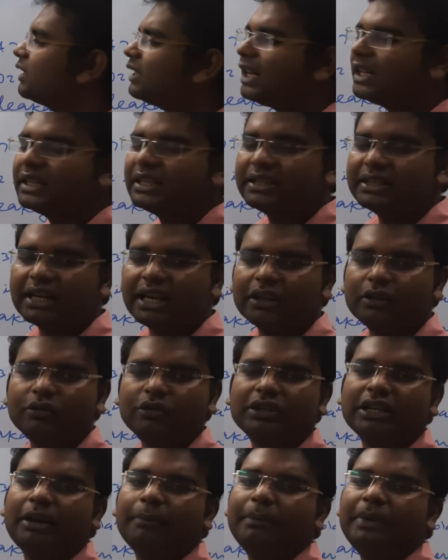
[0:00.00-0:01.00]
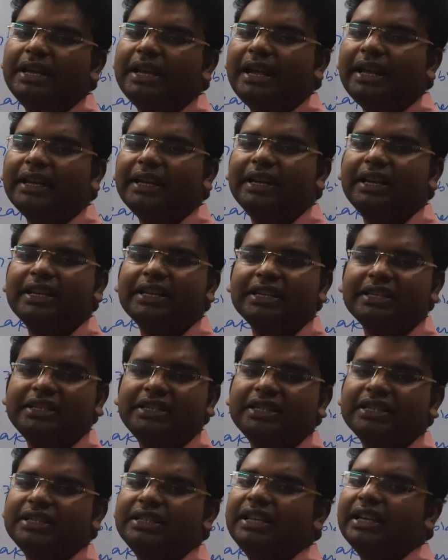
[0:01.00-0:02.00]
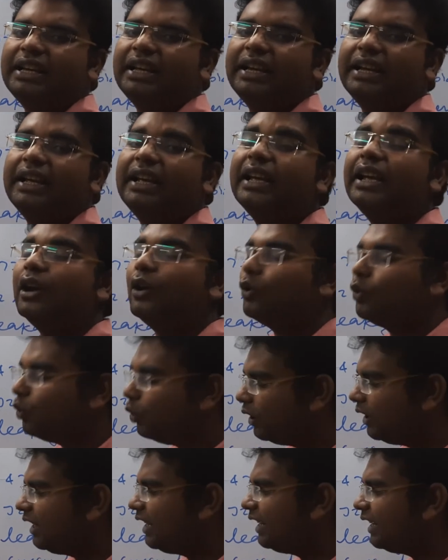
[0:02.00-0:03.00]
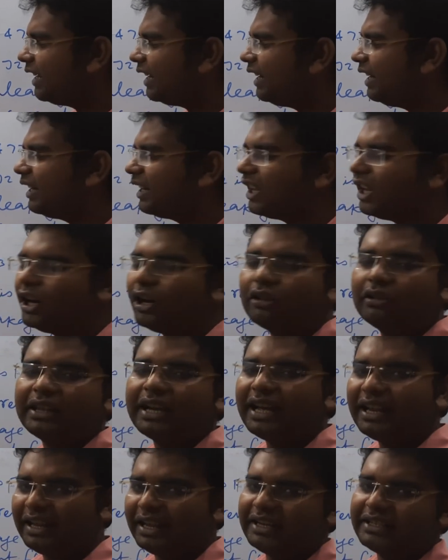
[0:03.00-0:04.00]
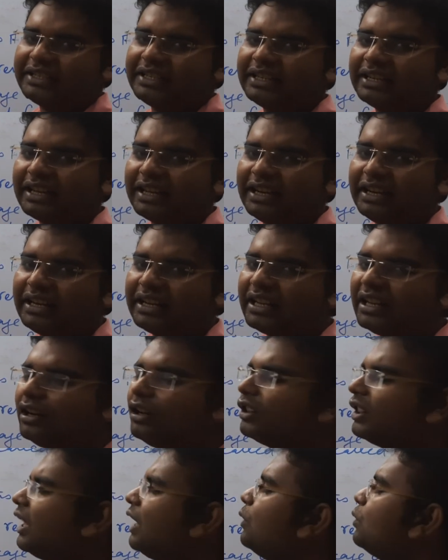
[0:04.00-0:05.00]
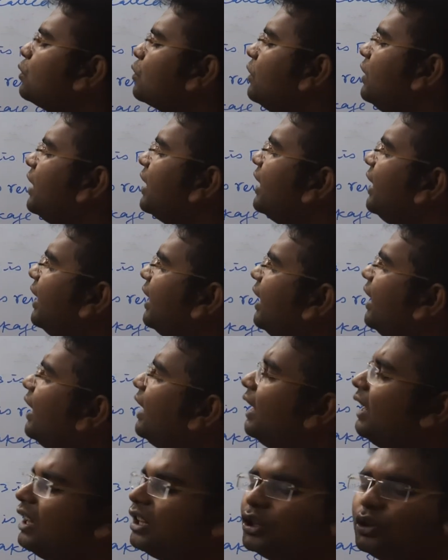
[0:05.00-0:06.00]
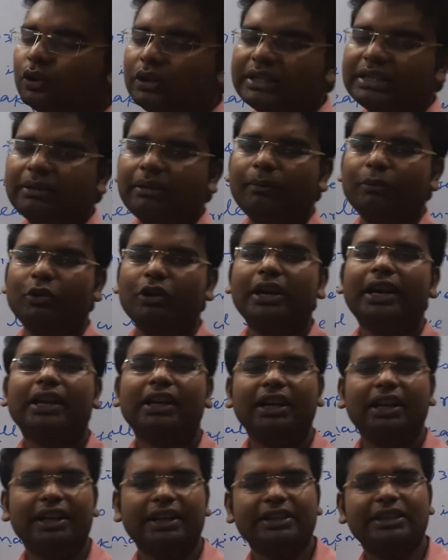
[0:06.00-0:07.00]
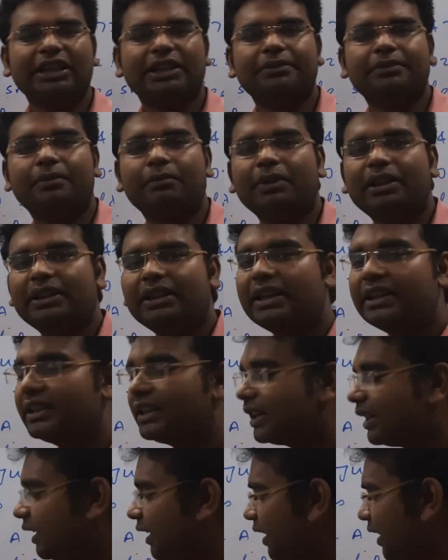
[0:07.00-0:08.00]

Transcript: साथ ही साथ उसका वी आई करेक्टरिस्टिक्स देखेंगे होल्डिंग करंट क्या होता है लैचिंग करंट क्या होता है उसको देखेंगे तो ये सब हम लोग अगले लेक्चर्स में मिलते हैं तो अगले